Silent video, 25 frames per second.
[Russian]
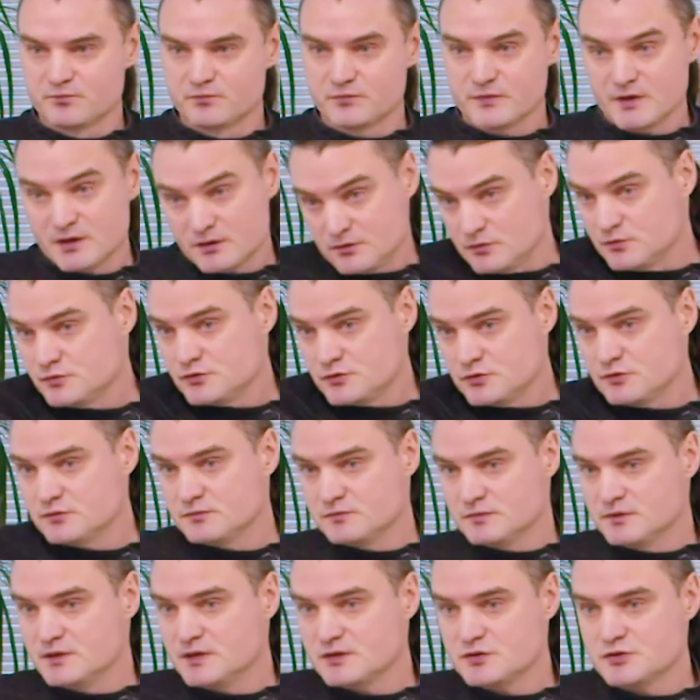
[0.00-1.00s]
Я говорю, все,
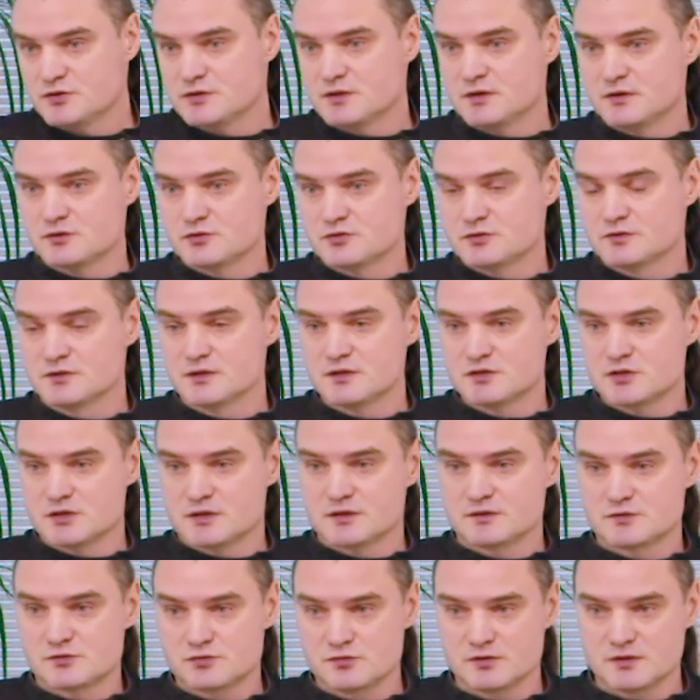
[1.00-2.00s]
я считаю, что наша
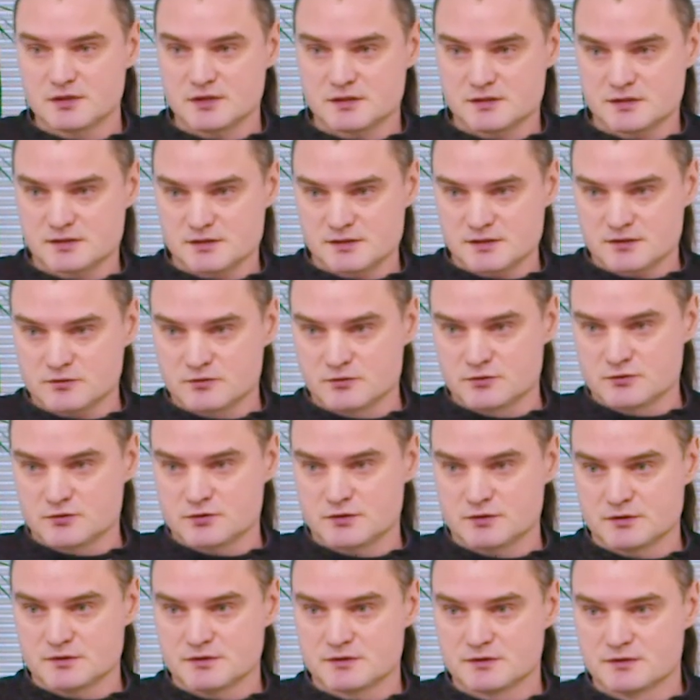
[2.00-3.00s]
консультация
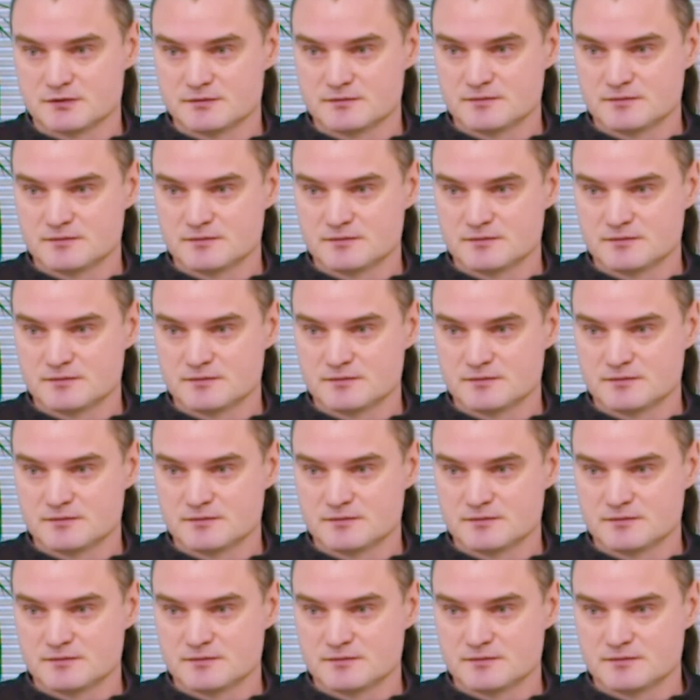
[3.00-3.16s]
закончилась.